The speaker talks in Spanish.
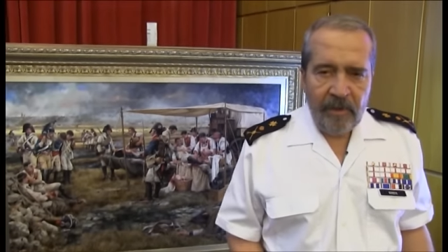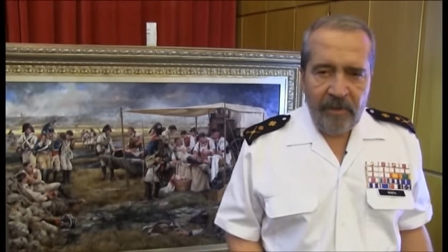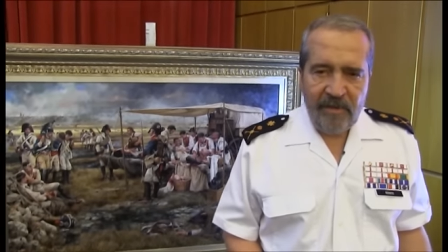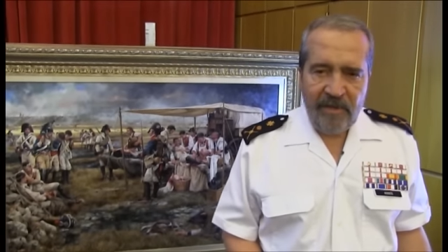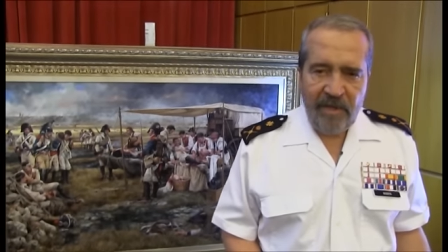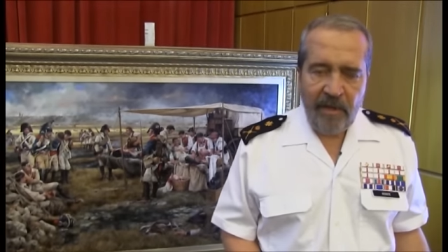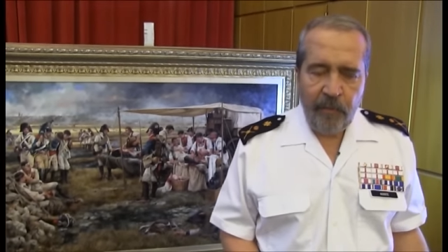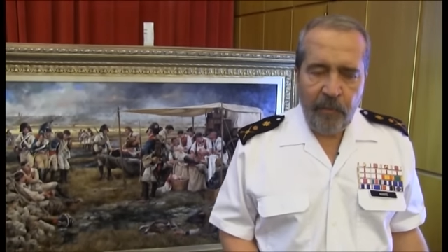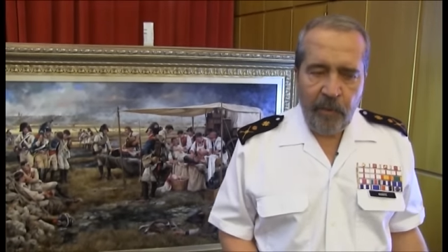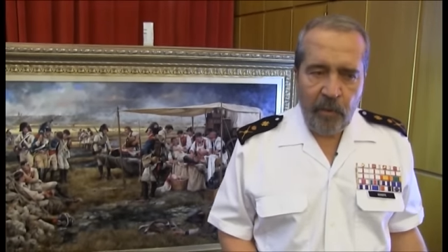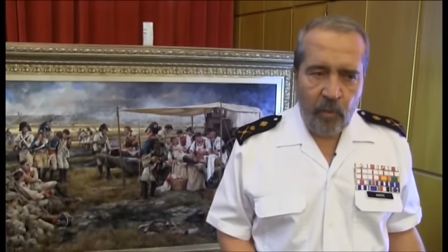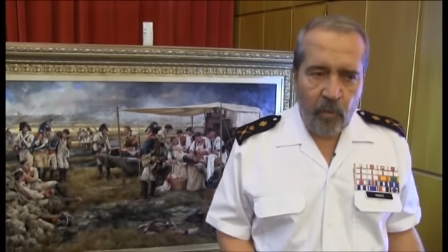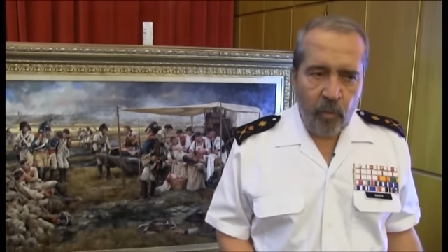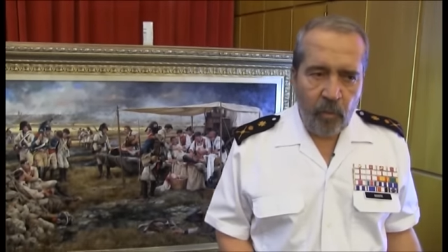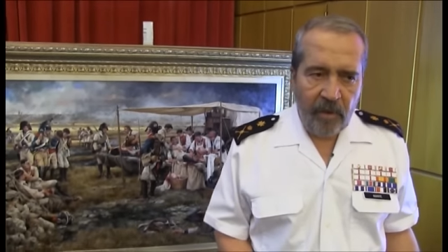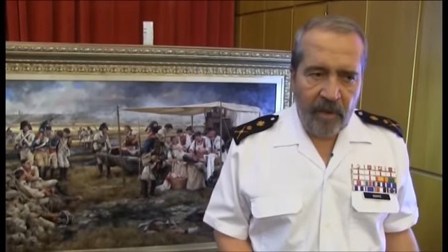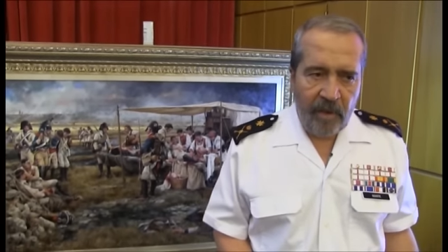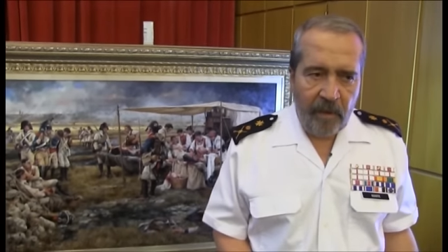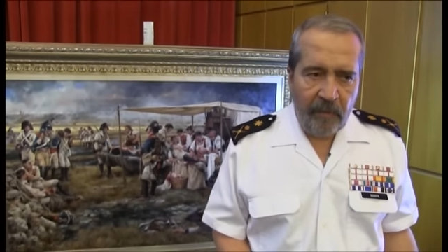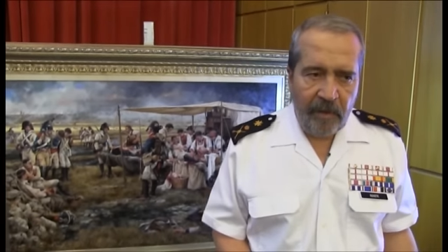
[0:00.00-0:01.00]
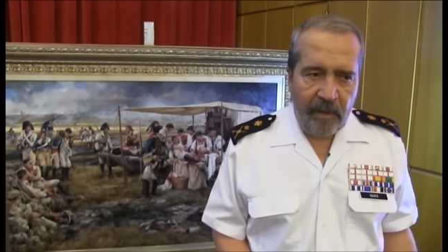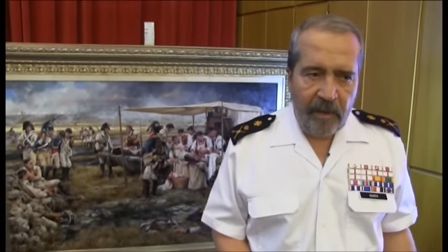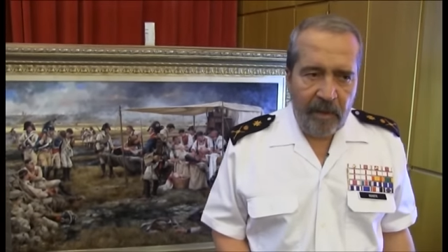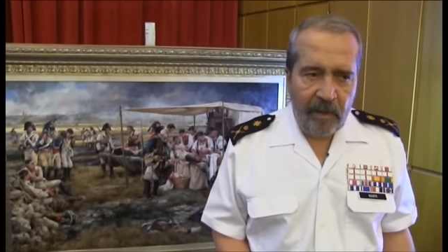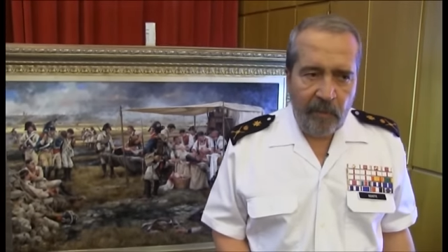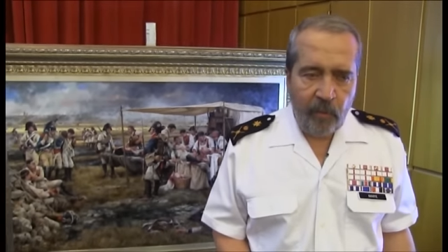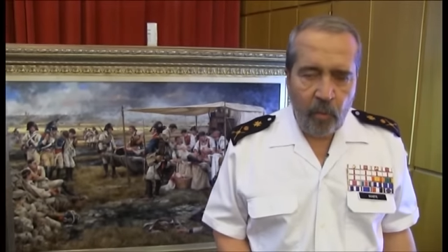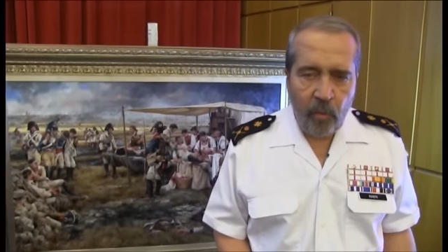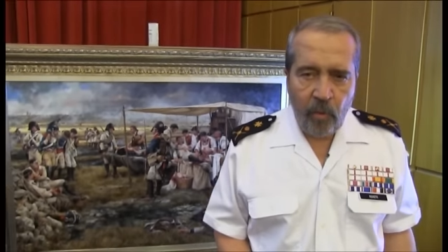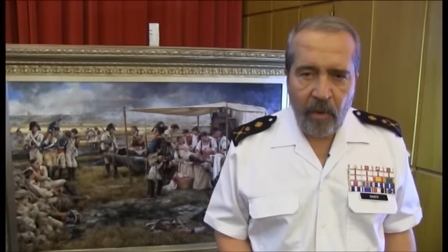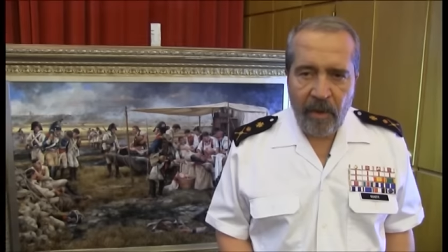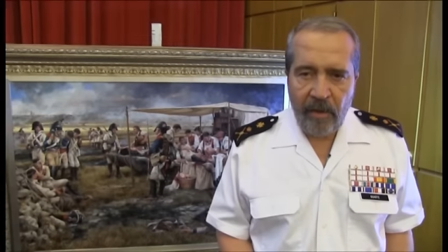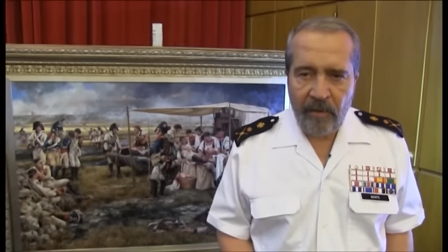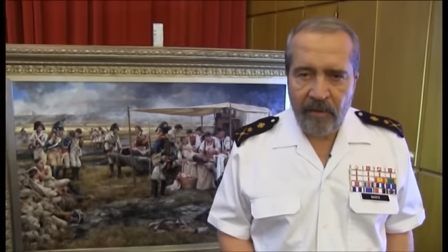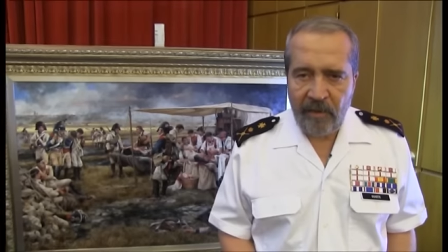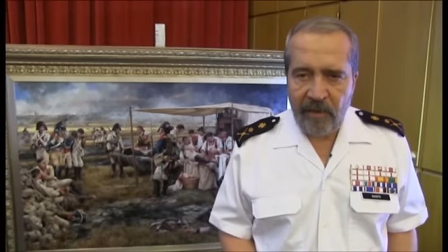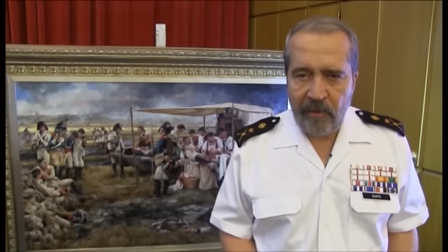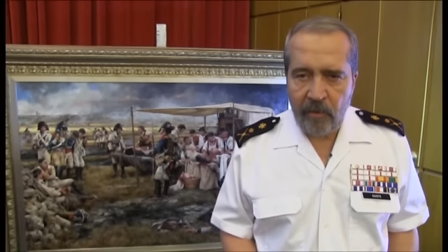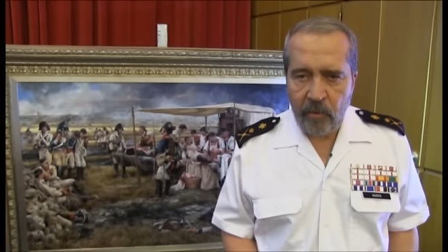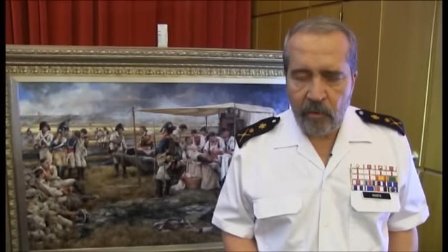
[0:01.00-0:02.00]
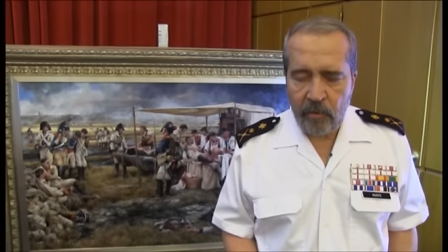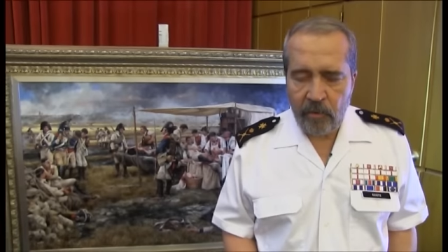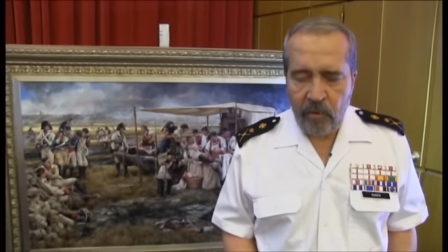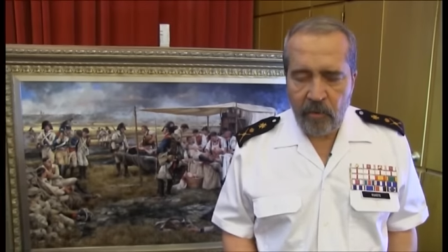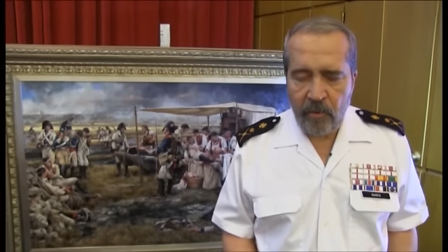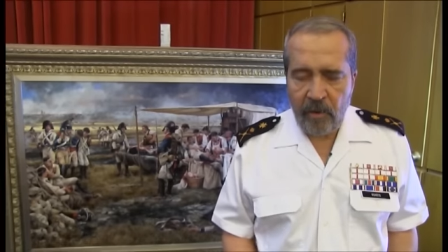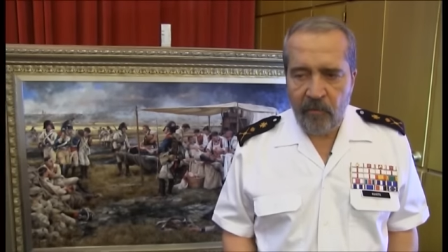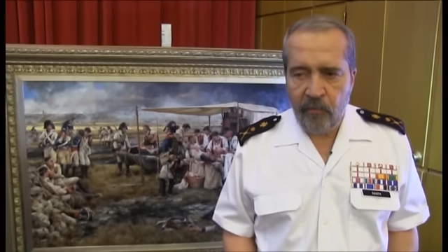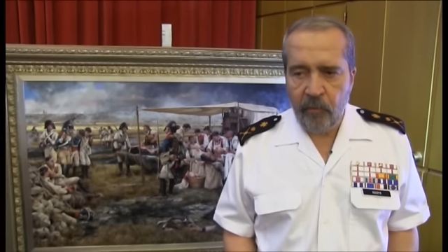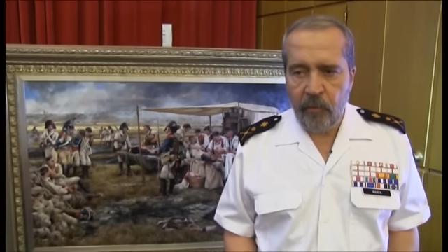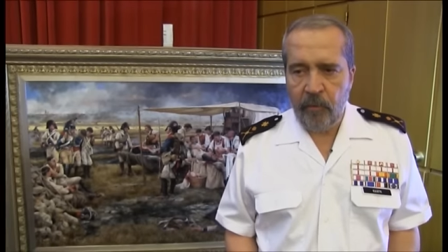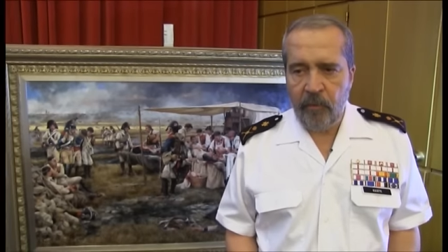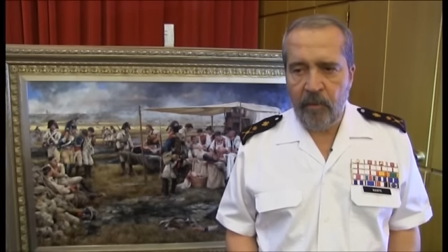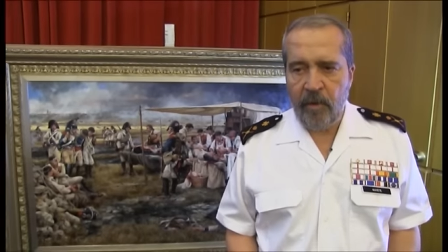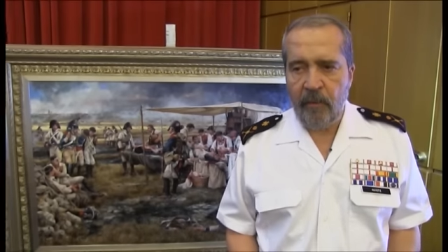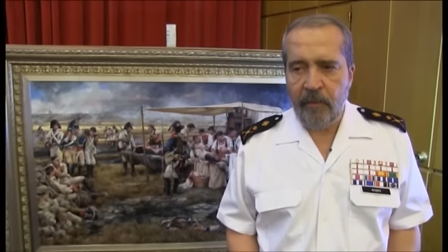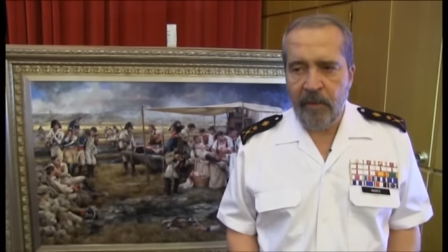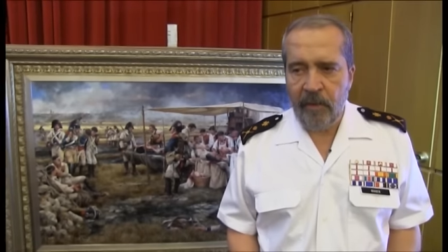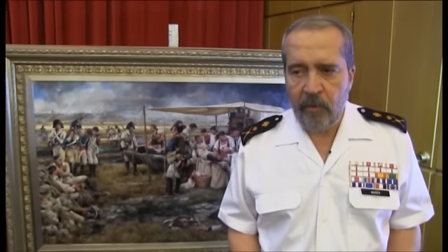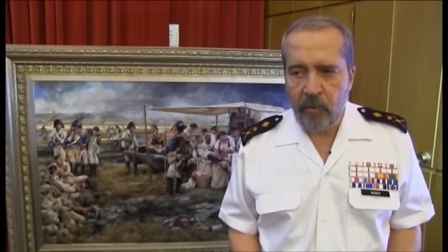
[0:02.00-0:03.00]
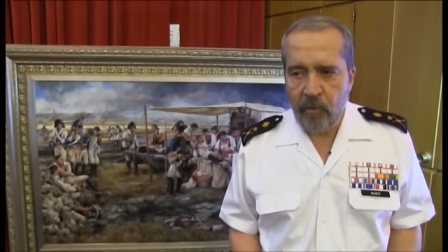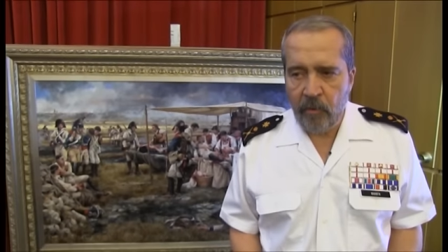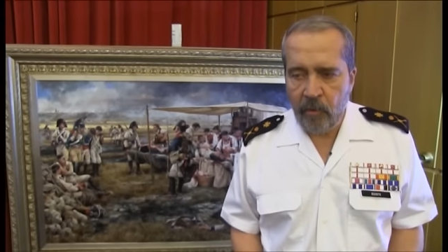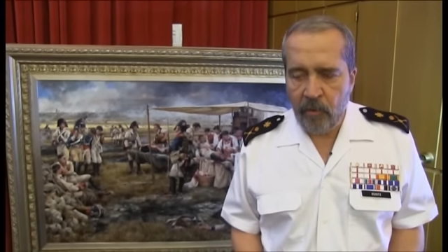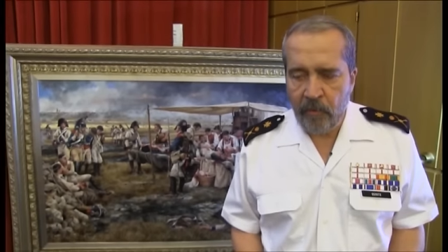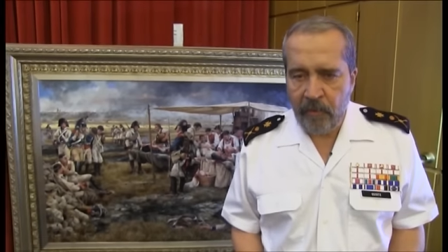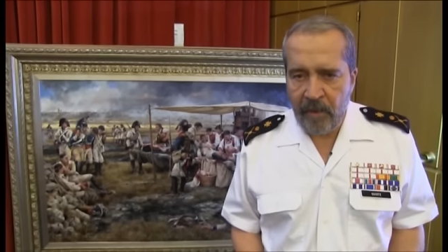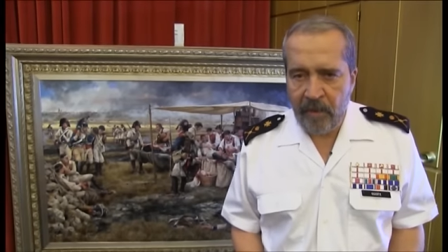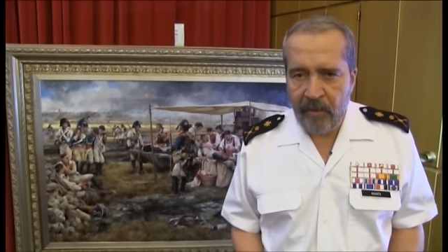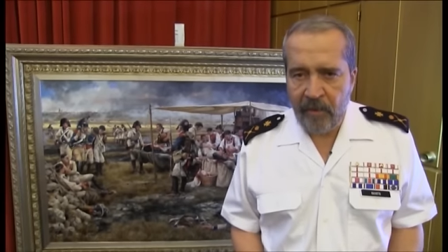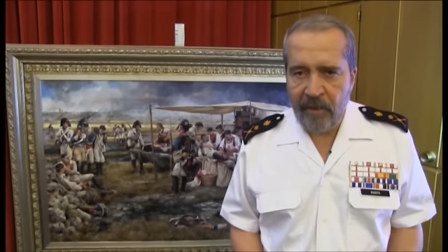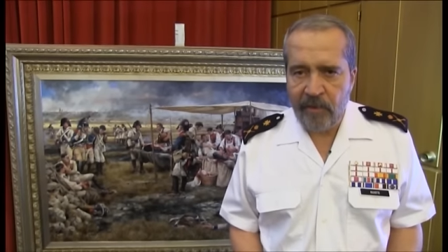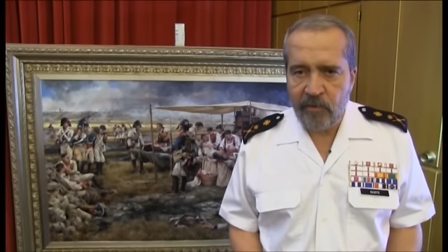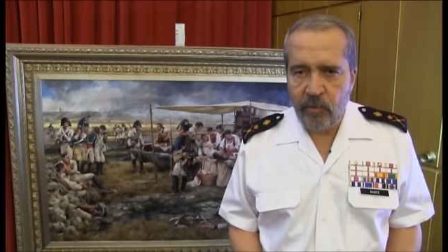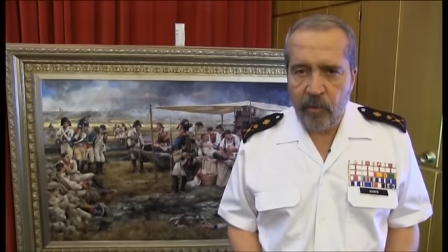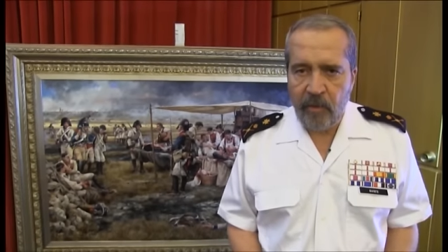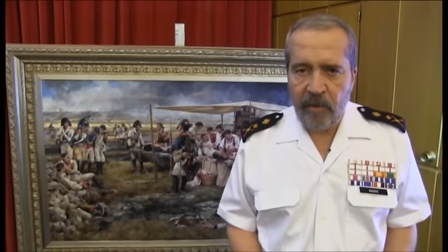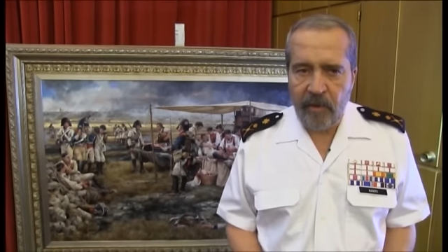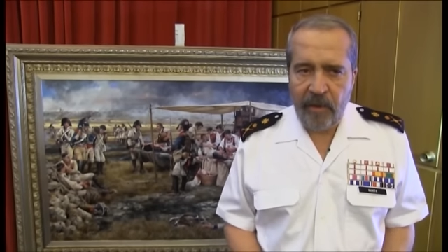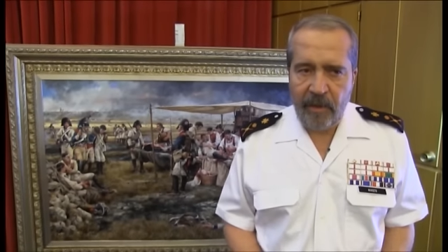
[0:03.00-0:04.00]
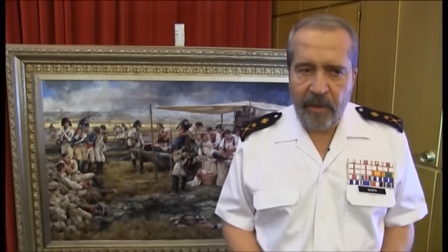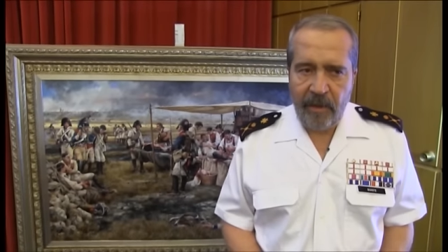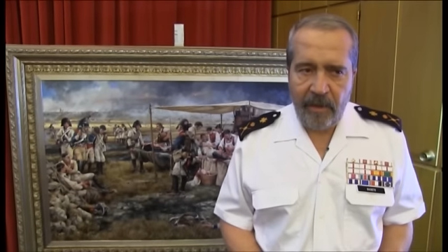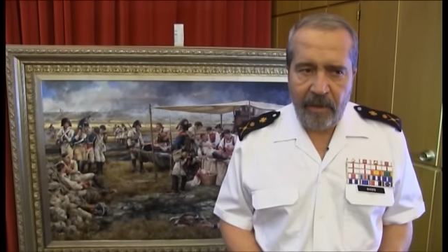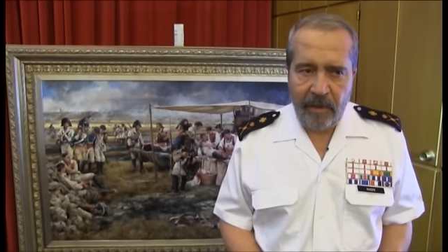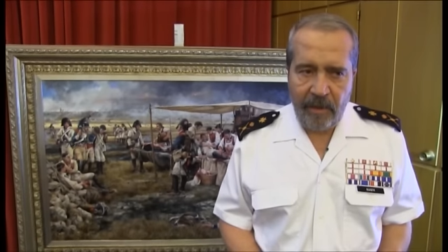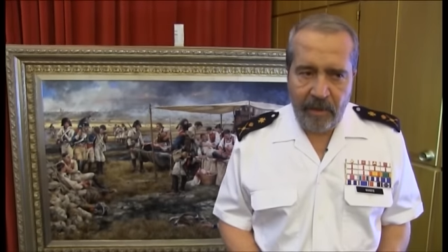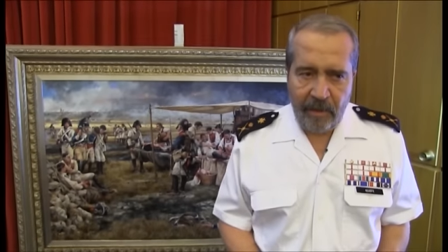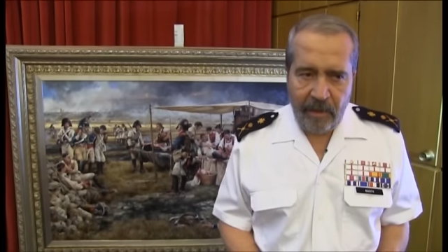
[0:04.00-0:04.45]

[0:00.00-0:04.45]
Siempre ocurre de manera brusca, distorsiona el funcionamiento normal de la sociedad,